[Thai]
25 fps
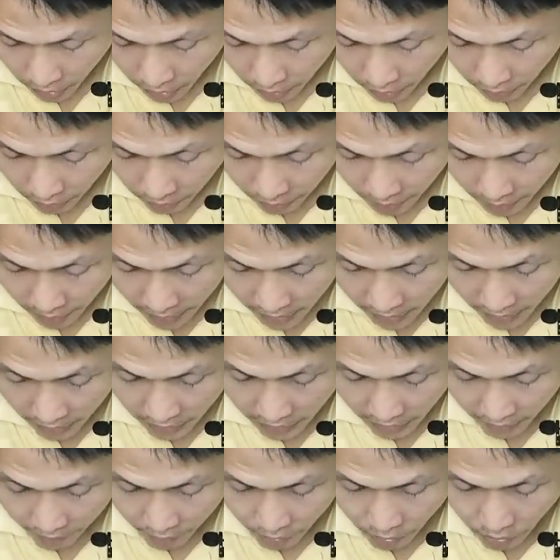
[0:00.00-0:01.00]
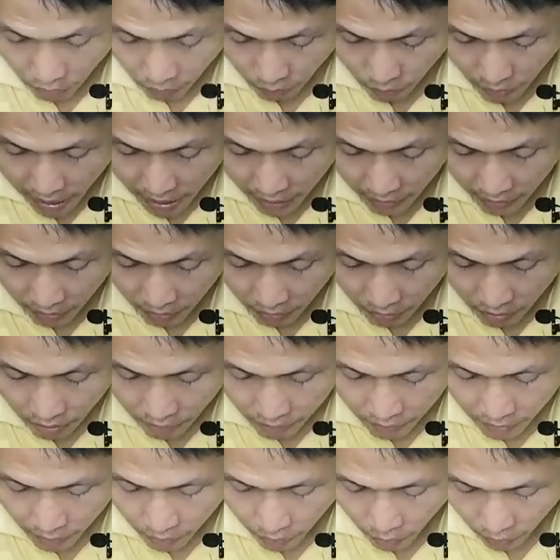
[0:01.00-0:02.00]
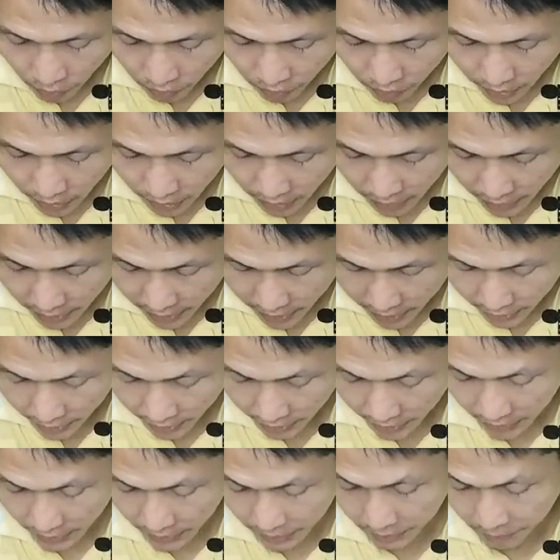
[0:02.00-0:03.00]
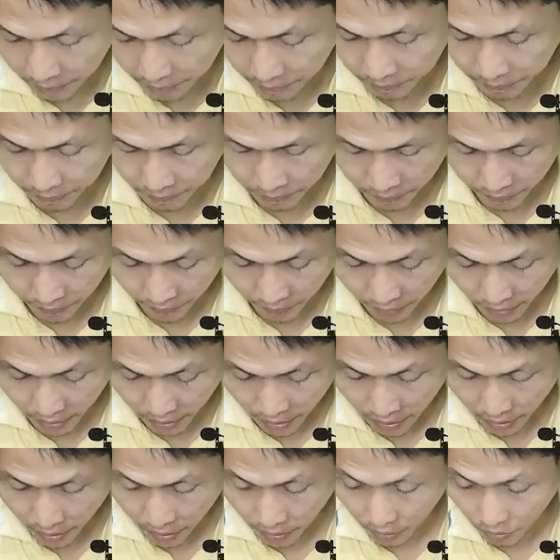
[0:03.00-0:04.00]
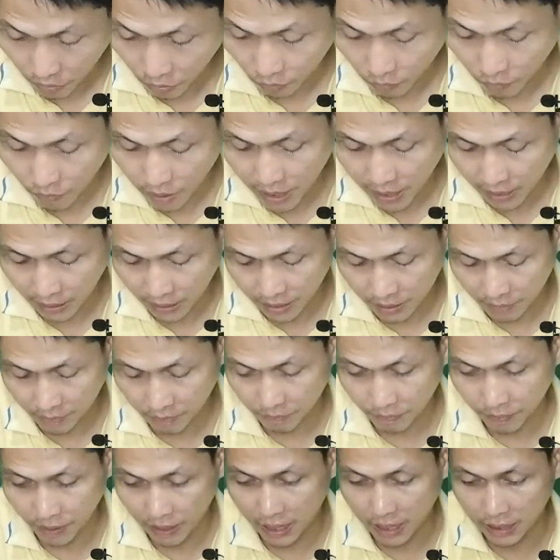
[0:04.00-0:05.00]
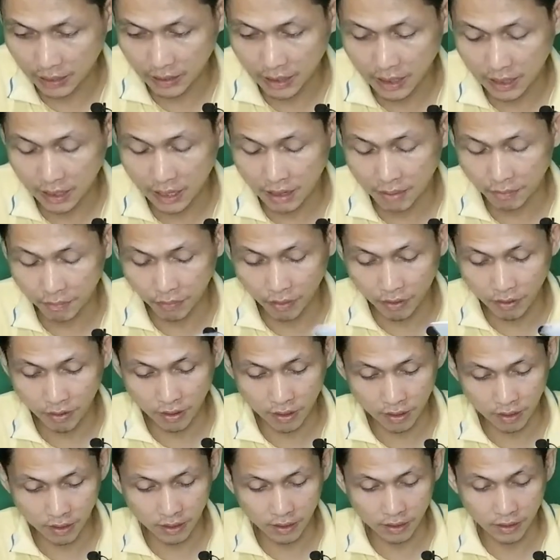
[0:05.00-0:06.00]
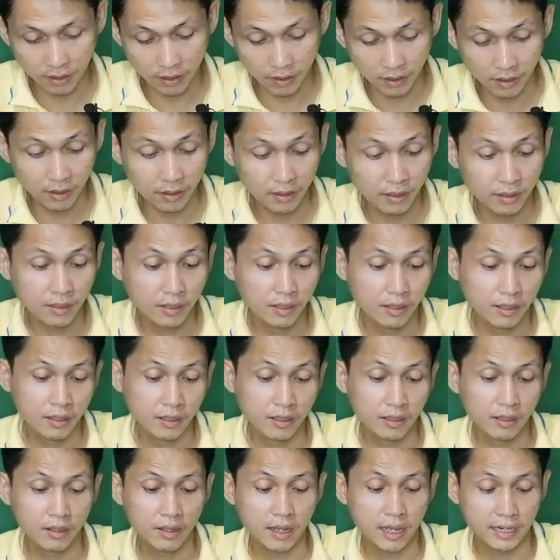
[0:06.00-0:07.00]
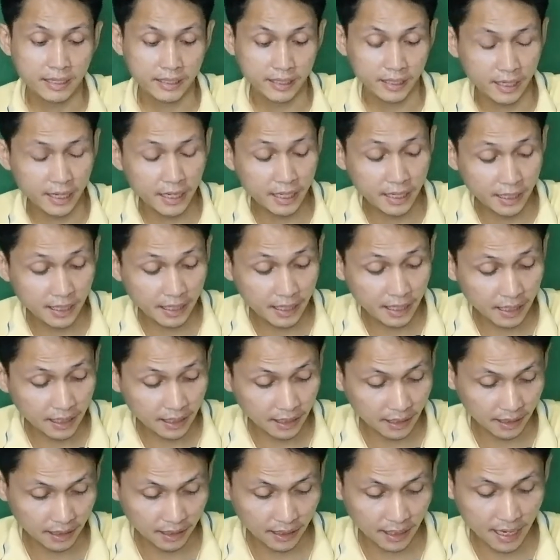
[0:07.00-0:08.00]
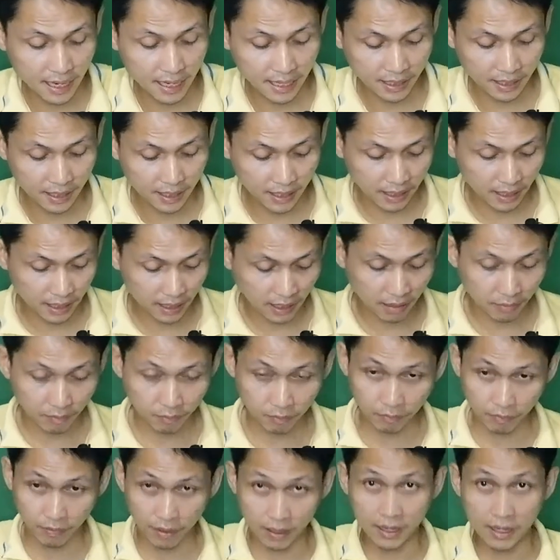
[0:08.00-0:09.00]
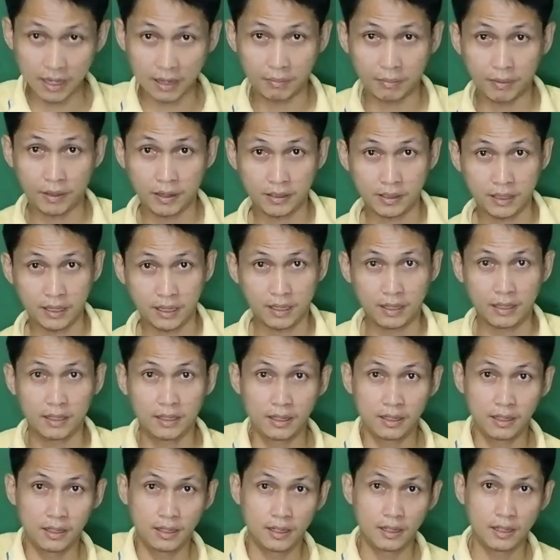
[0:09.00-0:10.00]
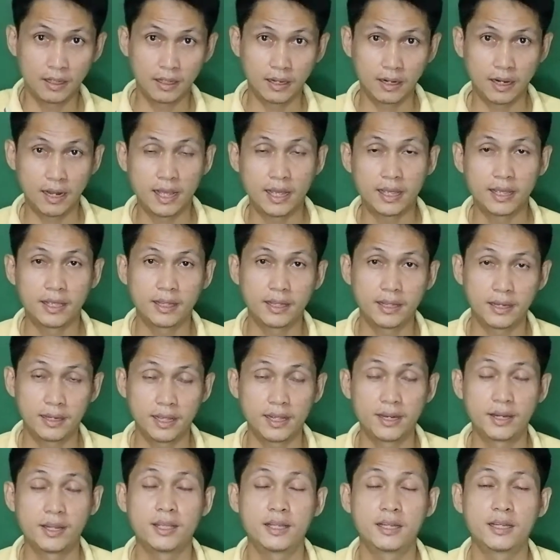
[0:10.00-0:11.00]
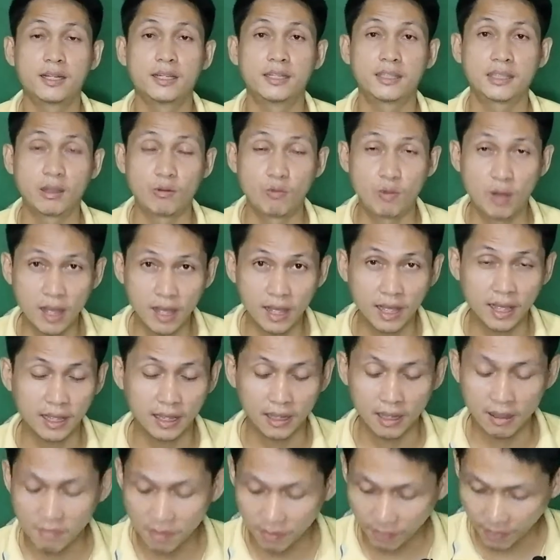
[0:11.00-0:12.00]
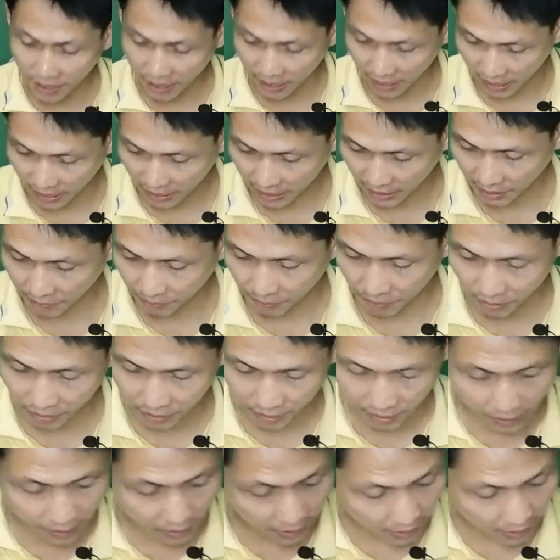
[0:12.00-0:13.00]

บางท่านอาจจะถามว่ายกมาก ยกน้อยมีผลยังไงนะครับยกมากนะครับ การตั้งลำก็ก็อาจจะดีขึ้นง่ายขึ้นนะครับ เครื่องมันก็จะได้ได้ดีขึ้น แต่ว่าก็มีปัญหานะครับก็คือ